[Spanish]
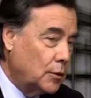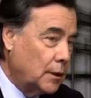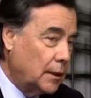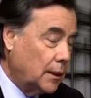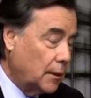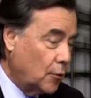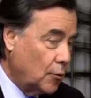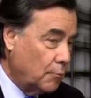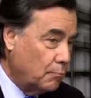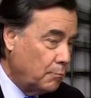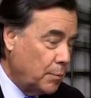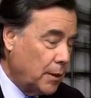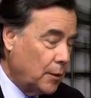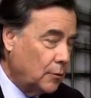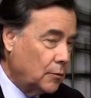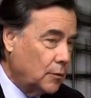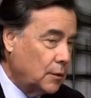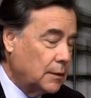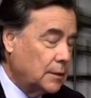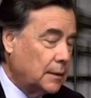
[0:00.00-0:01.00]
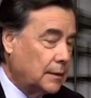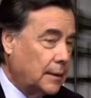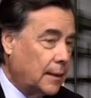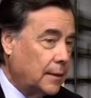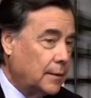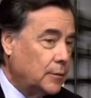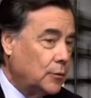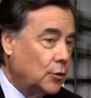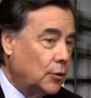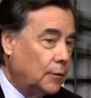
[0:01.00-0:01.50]
que rompieron con esa
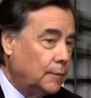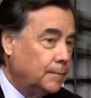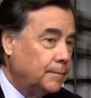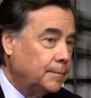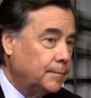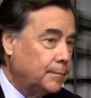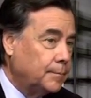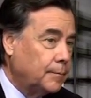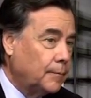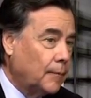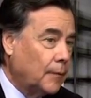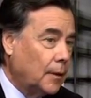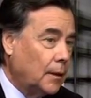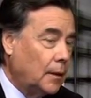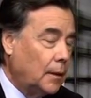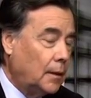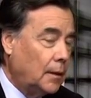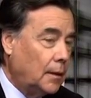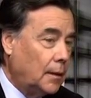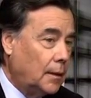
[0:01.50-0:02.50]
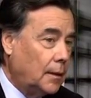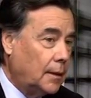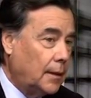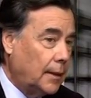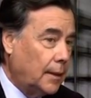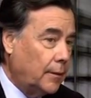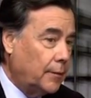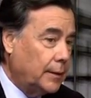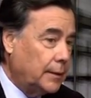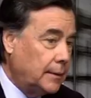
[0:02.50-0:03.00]
tradición, que
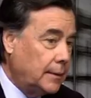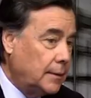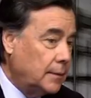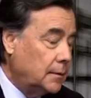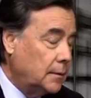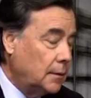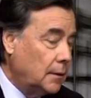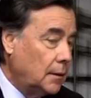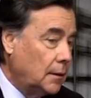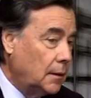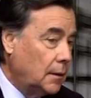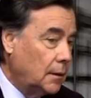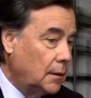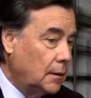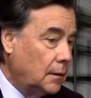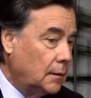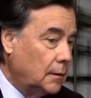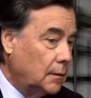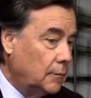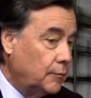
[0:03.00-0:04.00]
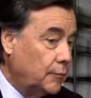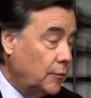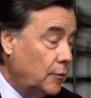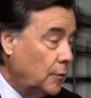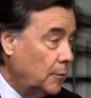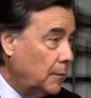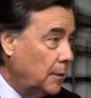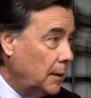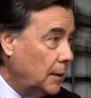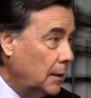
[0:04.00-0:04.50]
era vestirse en
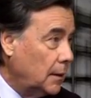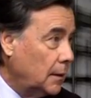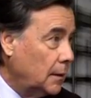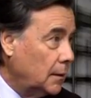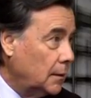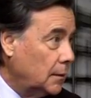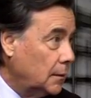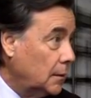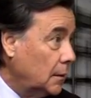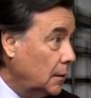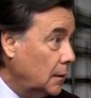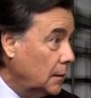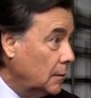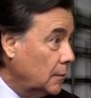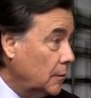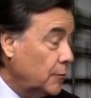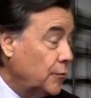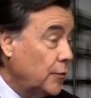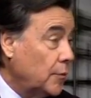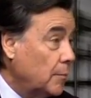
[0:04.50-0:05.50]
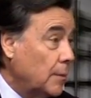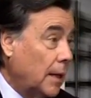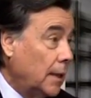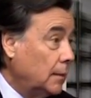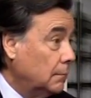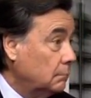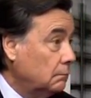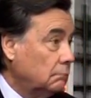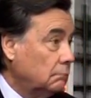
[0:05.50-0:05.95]
forma formal. formal.